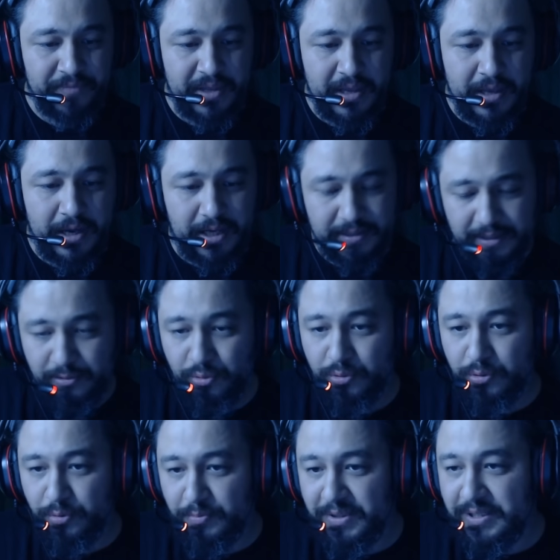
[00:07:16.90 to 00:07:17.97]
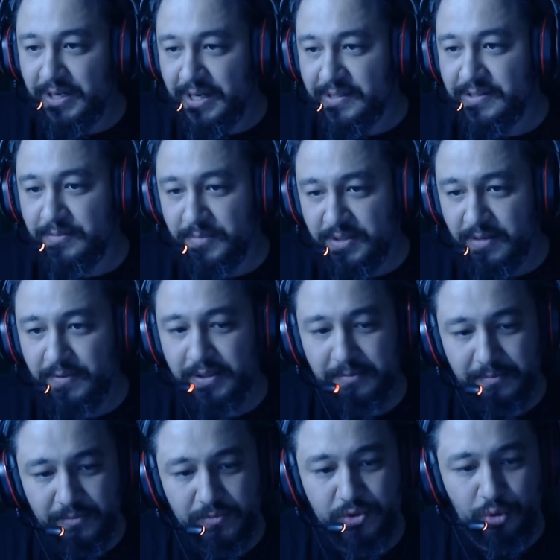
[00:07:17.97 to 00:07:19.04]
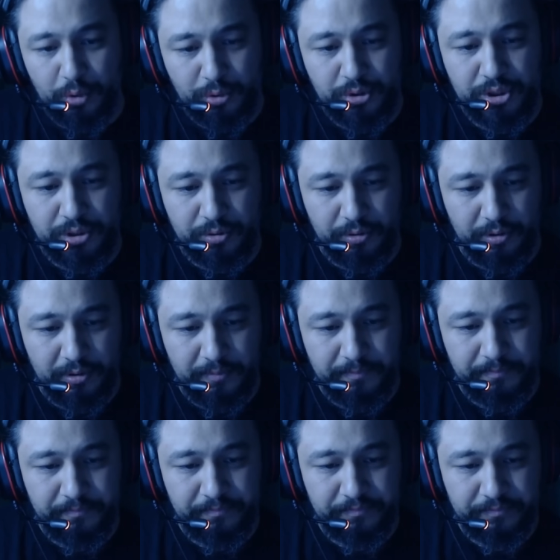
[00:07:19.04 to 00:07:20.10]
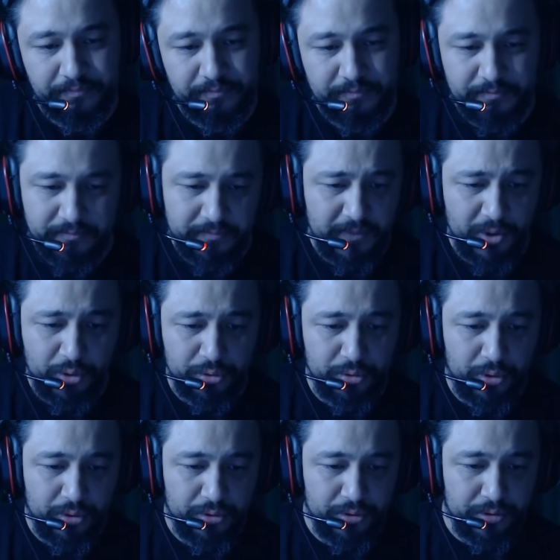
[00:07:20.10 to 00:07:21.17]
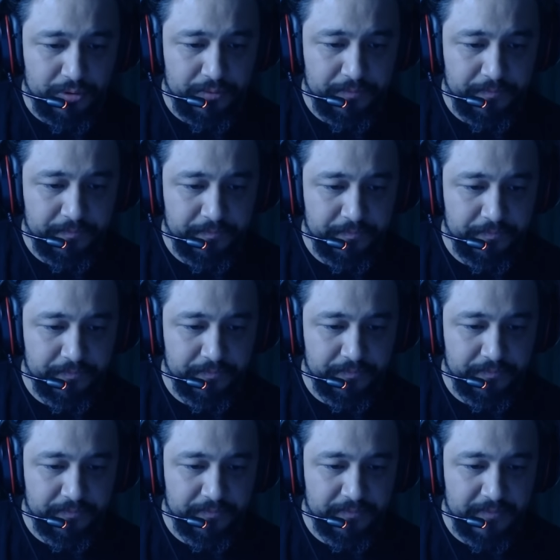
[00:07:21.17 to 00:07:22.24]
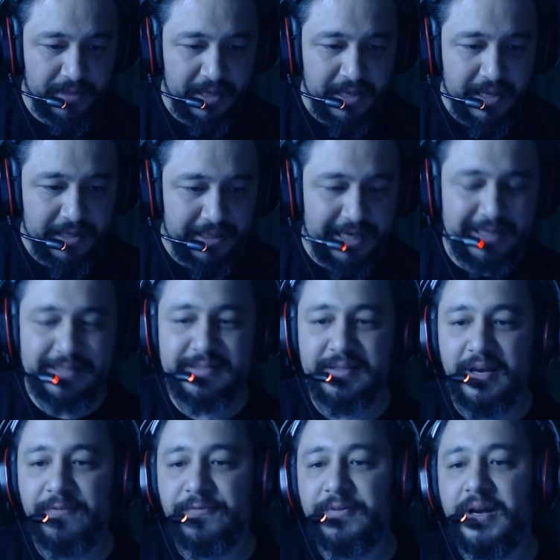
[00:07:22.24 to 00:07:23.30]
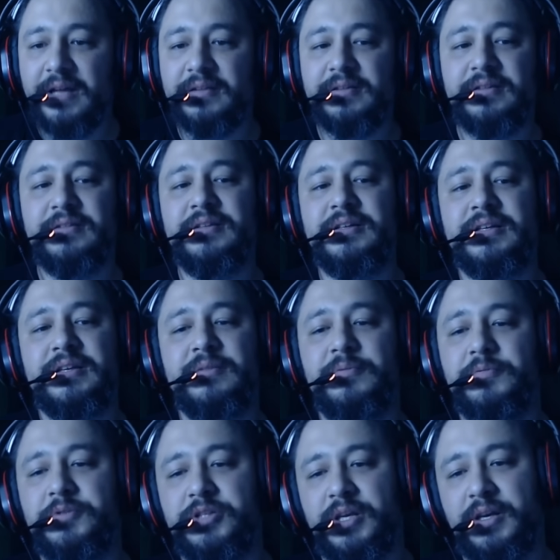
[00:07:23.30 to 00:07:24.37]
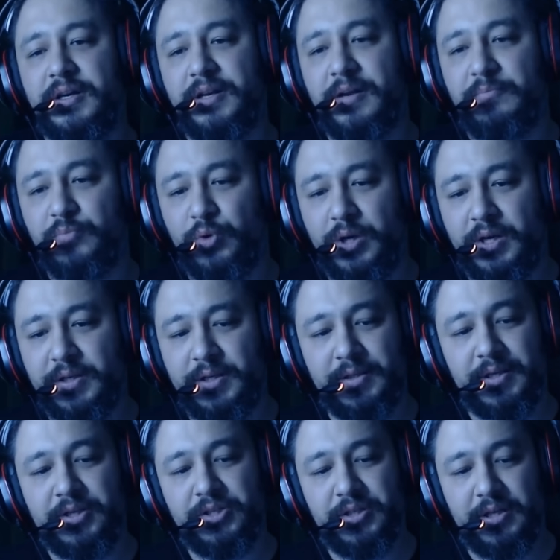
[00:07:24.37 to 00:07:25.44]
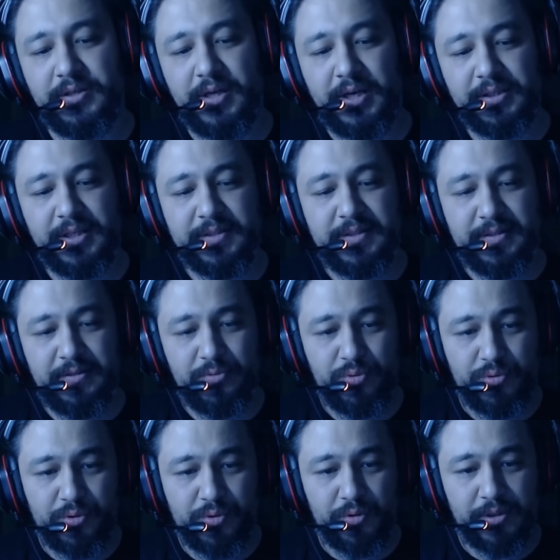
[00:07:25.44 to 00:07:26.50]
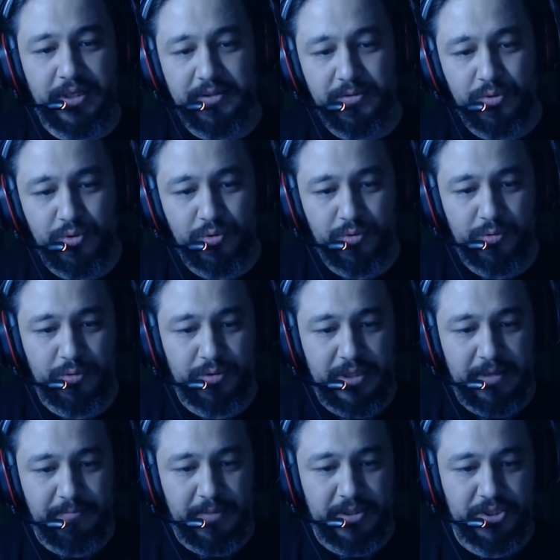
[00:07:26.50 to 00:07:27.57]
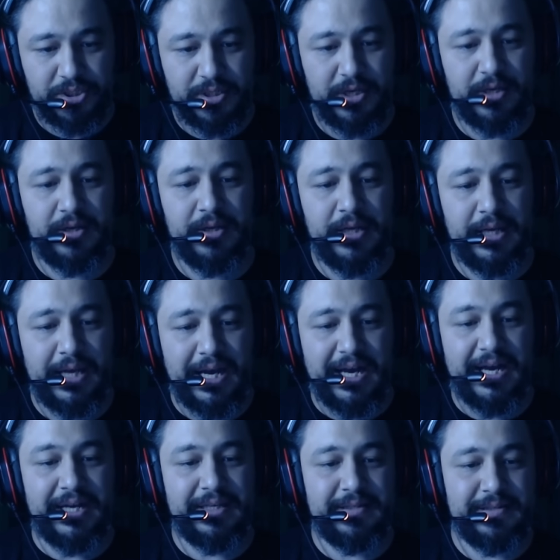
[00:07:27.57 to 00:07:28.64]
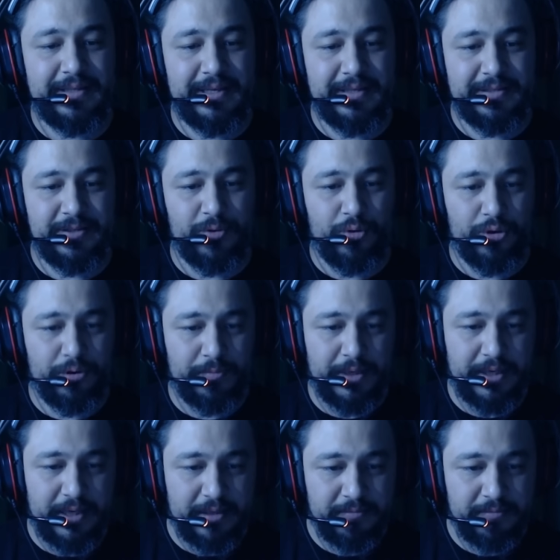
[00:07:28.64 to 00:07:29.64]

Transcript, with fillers: Anadolu mirasımız evet çok çıkıyor. O doğru. Yani safkanlık gibi bir şey aranmıyor arkadaşlar. Ana dili Türk olan, Türklükten başka aidiyeti olmayan